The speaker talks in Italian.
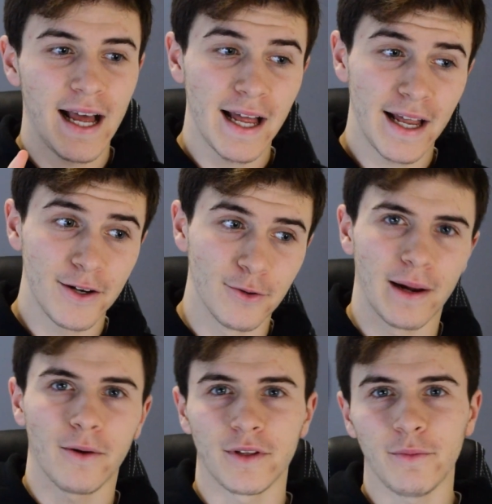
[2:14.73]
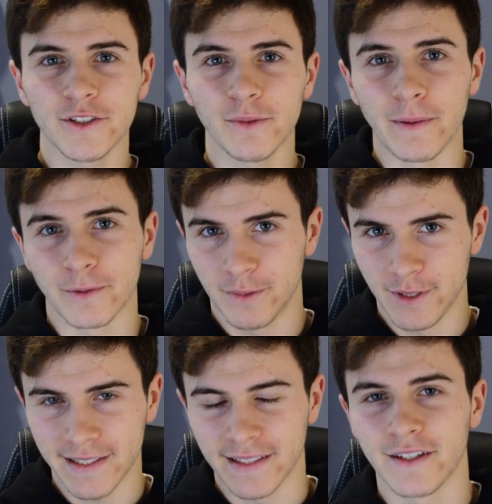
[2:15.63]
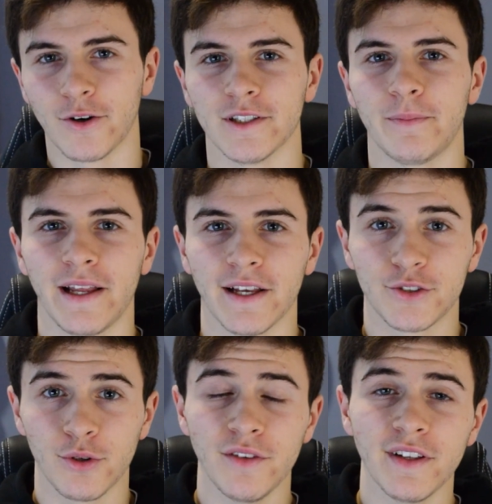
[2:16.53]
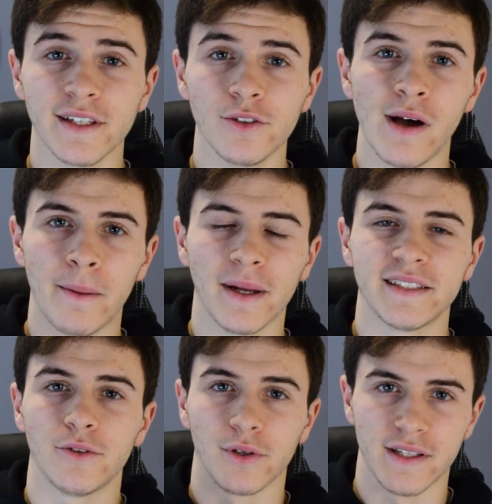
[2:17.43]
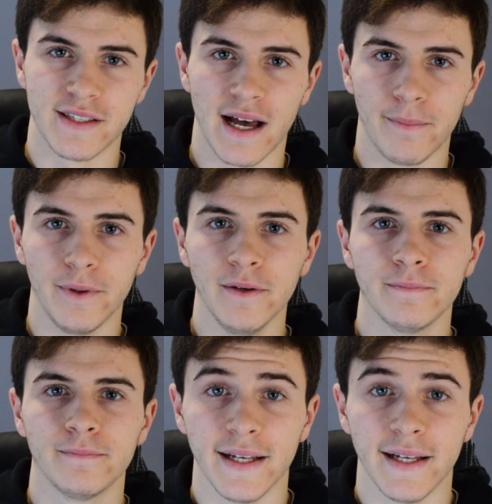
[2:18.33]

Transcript: Allora, di questo beh, possiamo dire tante cose perché sono diventato ambassador di Zamp